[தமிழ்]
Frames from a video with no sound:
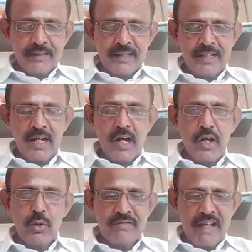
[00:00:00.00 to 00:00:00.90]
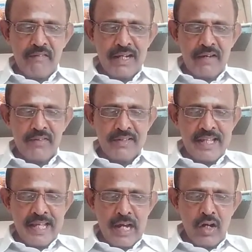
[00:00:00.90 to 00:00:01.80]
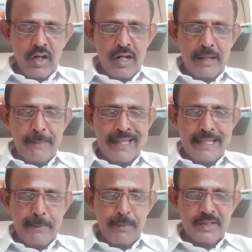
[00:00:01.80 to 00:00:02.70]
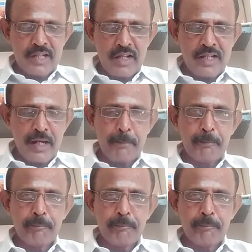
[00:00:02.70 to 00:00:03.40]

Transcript: தீர்க்காயுள் சேவகாவிருத்தி விருத்தி ஆளடிமை இரும்பு சாதனம்